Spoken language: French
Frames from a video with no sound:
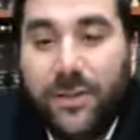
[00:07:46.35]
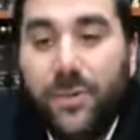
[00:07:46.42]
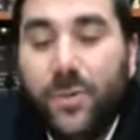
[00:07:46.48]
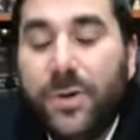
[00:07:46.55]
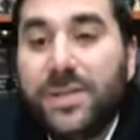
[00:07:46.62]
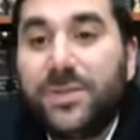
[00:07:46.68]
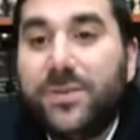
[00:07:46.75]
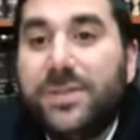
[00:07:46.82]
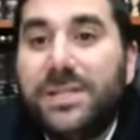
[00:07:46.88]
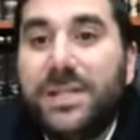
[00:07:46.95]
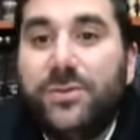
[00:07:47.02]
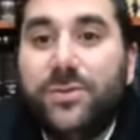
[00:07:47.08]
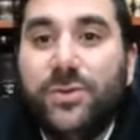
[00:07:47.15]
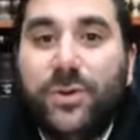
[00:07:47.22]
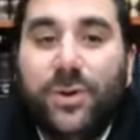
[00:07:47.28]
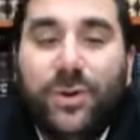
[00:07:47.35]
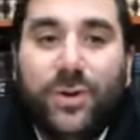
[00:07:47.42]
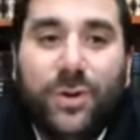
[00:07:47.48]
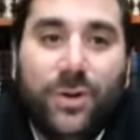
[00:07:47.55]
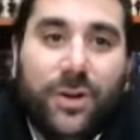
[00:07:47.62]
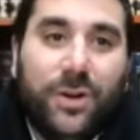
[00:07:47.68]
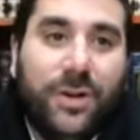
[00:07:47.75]
Ou est-ce que ça dure
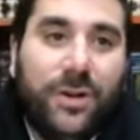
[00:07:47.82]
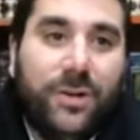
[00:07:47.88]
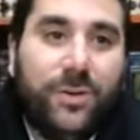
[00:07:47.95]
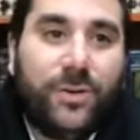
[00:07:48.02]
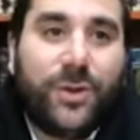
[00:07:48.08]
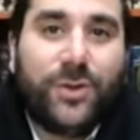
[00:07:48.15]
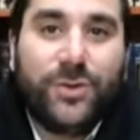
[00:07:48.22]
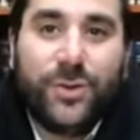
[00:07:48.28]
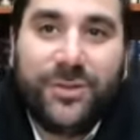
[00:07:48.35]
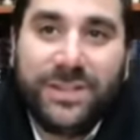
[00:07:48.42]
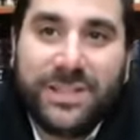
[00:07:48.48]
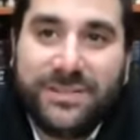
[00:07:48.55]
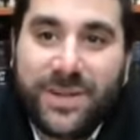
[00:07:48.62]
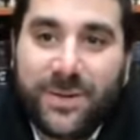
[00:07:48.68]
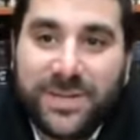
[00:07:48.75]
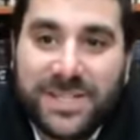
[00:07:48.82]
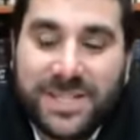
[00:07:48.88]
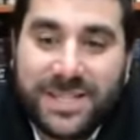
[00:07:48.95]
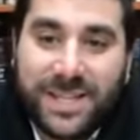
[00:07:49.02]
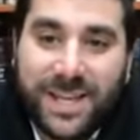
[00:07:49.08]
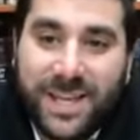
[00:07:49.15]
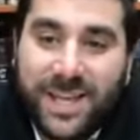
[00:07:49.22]
euh, le temps que tu reviens des vacances
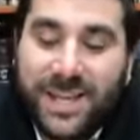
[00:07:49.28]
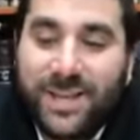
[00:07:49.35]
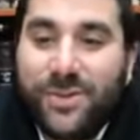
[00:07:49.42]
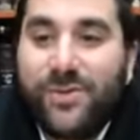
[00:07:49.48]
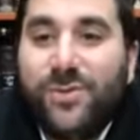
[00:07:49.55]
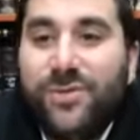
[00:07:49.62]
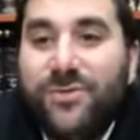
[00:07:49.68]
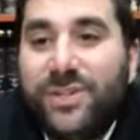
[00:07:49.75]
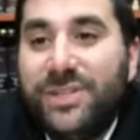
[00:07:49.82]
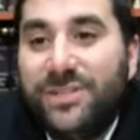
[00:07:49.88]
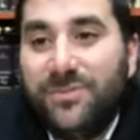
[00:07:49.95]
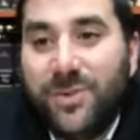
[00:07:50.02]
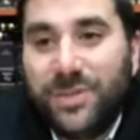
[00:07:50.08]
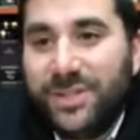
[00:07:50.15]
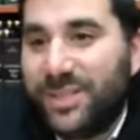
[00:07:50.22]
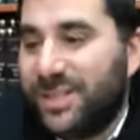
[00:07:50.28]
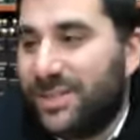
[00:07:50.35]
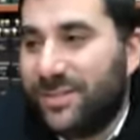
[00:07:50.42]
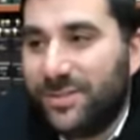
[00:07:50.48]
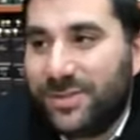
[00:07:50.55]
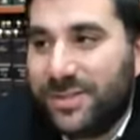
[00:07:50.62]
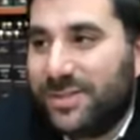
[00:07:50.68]
d'Israël et que effectivement tu es
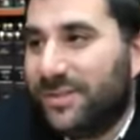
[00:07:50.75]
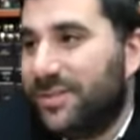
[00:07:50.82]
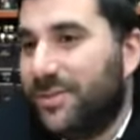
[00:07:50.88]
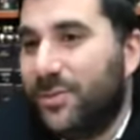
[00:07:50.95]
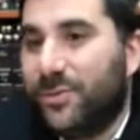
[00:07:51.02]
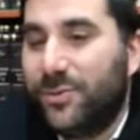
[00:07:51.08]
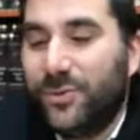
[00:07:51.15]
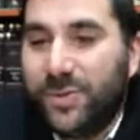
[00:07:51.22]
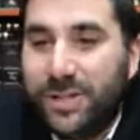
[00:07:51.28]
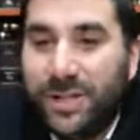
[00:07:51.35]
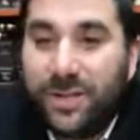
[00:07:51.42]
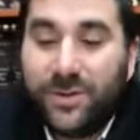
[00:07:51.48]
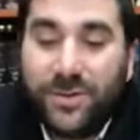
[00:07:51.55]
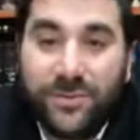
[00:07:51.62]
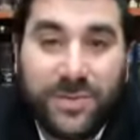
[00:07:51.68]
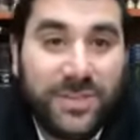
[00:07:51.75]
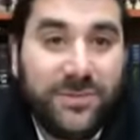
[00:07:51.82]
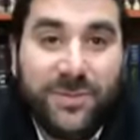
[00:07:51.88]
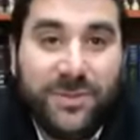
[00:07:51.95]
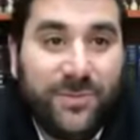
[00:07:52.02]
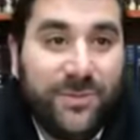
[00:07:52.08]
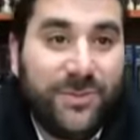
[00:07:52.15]
dans cette euh, euphorie là
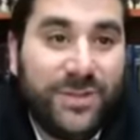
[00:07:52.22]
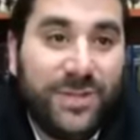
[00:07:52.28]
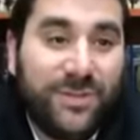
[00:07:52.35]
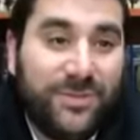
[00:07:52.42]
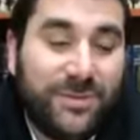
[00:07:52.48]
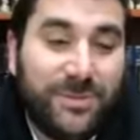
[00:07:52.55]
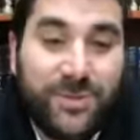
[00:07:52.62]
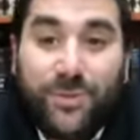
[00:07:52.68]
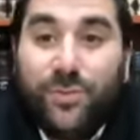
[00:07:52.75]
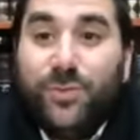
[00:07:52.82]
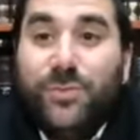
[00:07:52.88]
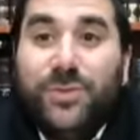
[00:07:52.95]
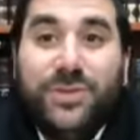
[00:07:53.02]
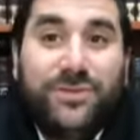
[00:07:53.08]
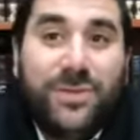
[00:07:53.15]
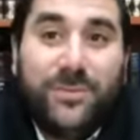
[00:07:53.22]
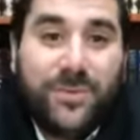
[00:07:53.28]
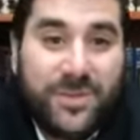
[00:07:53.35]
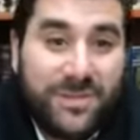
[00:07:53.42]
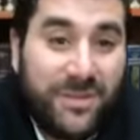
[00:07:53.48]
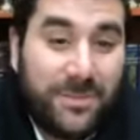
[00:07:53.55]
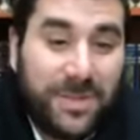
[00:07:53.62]
qu'effectivement il faut venir vivre parce que tout le monde y vit et puis
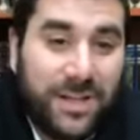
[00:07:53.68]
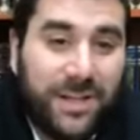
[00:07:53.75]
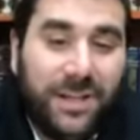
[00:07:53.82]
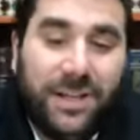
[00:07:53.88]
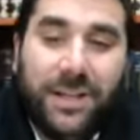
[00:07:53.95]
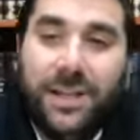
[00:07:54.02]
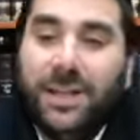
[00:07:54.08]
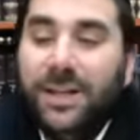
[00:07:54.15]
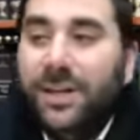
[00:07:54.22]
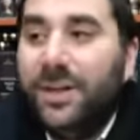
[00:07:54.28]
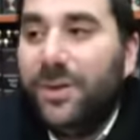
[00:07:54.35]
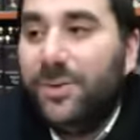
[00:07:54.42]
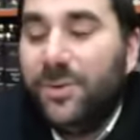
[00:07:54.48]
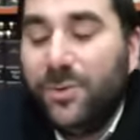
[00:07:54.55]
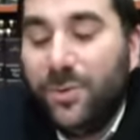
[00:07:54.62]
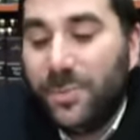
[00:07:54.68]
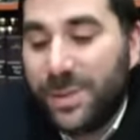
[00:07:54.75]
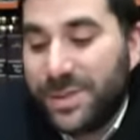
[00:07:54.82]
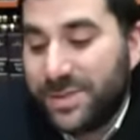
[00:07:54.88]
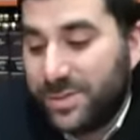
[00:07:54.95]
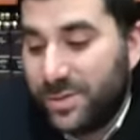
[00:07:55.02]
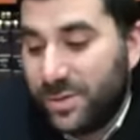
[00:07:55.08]
ça va bien ou
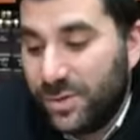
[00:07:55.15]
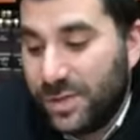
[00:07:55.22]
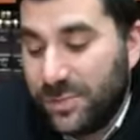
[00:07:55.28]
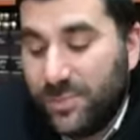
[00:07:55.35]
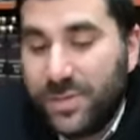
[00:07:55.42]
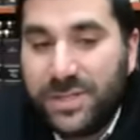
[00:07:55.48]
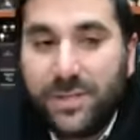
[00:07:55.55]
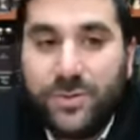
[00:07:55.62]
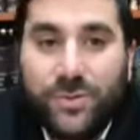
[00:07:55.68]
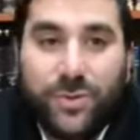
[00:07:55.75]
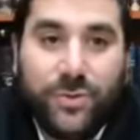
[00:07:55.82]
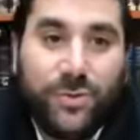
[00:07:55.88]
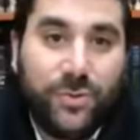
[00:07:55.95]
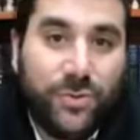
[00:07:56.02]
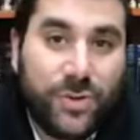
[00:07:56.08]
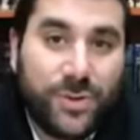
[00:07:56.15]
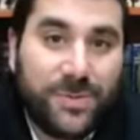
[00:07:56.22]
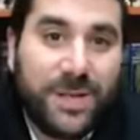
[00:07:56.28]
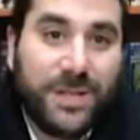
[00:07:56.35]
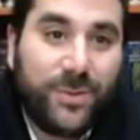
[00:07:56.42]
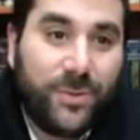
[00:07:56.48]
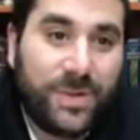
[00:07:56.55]
parce que et puis ça dure euh, deux
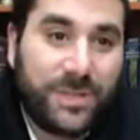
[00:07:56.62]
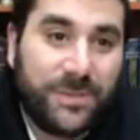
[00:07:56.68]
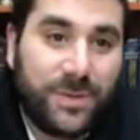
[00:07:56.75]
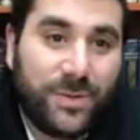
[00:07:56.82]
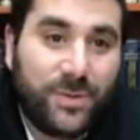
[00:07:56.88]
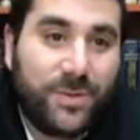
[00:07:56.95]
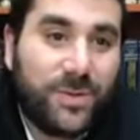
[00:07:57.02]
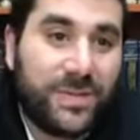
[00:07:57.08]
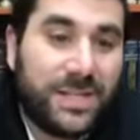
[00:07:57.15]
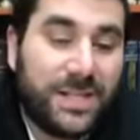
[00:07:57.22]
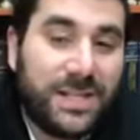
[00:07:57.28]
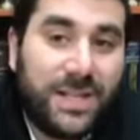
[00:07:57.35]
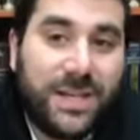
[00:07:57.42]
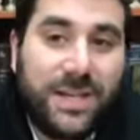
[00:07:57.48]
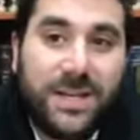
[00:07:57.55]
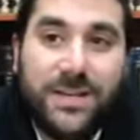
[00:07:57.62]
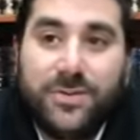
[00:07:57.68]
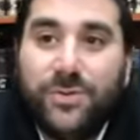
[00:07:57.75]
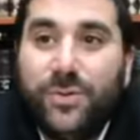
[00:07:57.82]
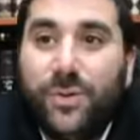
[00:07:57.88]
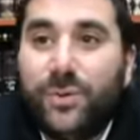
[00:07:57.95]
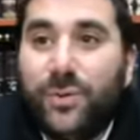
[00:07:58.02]
semaines, trois semaines, ensuite de ça,
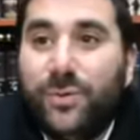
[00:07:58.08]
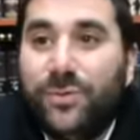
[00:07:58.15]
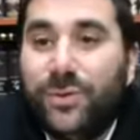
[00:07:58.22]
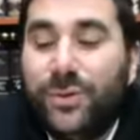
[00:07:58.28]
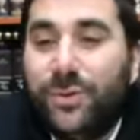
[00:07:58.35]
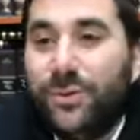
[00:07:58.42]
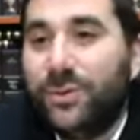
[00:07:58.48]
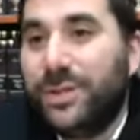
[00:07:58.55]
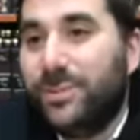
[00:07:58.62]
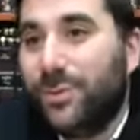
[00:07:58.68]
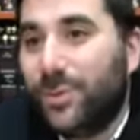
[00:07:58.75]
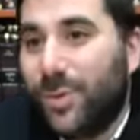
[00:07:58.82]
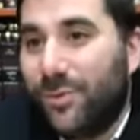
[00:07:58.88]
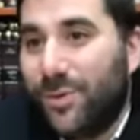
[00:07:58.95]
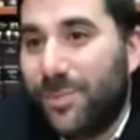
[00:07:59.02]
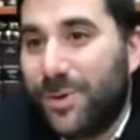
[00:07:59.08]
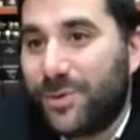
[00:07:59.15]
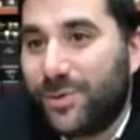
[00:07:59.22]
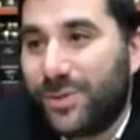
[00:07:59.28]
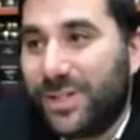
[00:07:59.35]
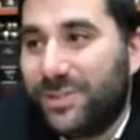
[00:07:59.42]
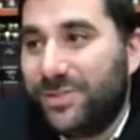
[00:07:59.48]
tu le retrouves au début trois fois par
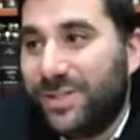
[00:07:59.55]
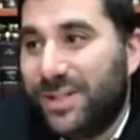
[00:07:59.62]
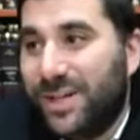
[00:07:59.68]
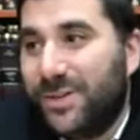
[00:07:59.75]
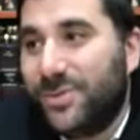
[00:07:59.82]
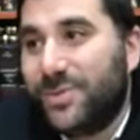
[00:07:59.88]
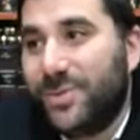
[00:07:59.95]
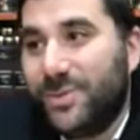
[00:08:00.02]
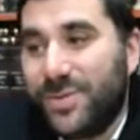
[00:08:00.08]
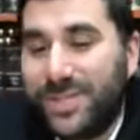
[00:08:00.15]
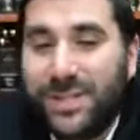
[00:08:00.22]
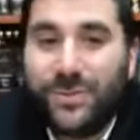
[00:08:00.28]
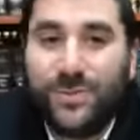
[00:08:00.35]
jour dans la fila, ensuite de ça